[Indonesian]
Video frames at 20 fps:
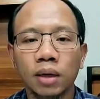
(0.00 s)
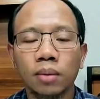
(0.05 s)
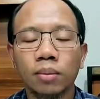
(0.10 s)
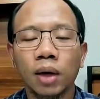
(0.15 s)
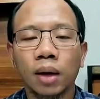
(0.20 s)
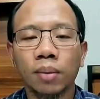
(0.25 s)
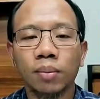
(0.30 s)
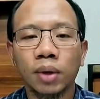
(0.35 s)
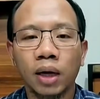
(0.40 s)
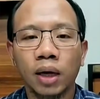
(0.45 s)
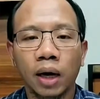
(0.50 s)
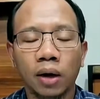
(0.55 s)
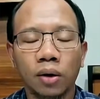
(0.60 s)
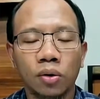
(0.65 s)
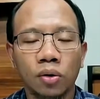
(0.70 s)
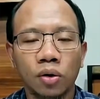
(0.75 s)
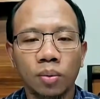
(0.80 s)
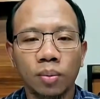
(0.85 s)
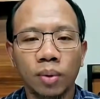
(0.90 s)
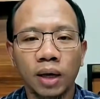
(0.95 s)
dinamika
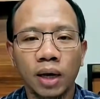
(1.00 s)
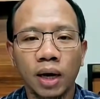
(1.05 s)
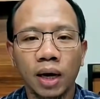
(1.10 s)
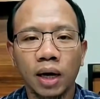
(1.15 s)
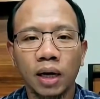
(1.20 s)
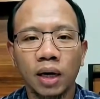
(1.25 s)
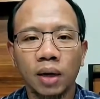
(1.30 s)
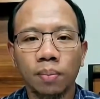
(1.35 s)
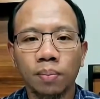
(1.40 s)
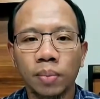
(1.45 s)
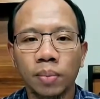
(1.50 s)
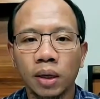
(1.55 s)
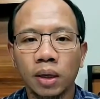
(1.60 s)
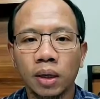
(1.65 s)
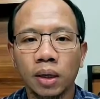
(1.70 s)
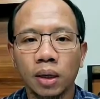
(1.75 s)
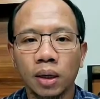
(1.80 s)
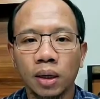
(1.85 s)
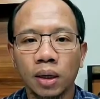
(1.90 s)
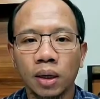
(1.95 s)
ekonominya akan
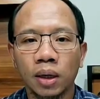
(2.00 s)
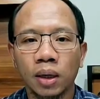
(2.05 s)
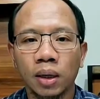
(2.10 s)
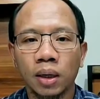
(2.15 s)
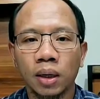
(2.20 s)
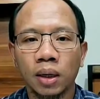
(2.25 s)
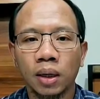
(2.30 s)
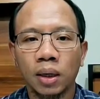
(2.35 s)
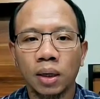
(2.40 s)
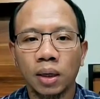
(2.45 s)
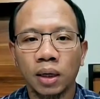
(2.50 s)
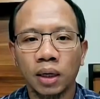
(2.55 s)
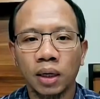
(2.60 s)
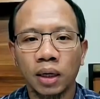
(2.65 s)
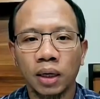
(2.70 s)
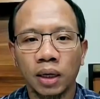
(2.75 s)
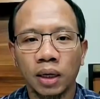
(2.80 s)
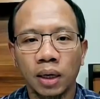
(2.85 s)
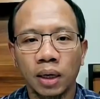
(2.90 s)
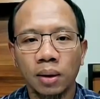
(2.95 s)
lebih uh,
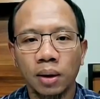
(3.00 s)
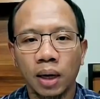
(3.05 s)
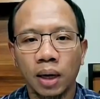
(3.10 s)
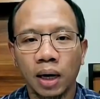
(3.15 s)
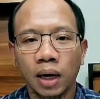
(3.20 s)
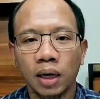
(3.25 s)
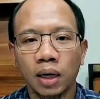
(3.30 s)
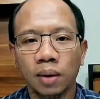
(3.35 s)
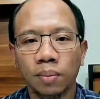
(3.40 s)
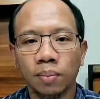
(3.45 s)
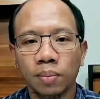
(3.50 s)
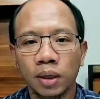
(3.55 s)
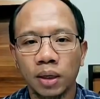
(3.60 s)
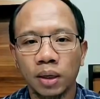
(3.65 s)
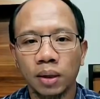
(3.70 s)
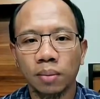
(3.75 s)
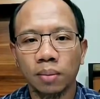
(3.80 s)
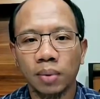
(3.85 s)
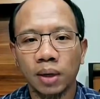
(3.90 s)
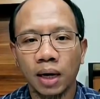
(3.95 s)
ini ya, akan
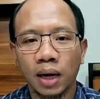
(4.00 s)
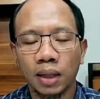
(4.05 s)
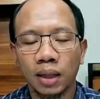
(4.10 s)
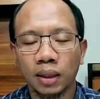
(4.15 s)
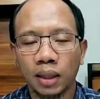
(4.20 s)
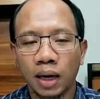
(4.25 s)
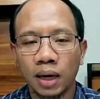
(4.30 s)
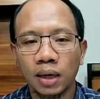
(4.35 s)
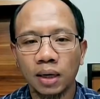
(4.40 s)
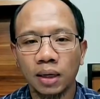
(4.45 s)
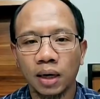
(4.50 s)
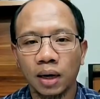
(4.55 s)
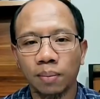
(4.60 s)
lebih menantang.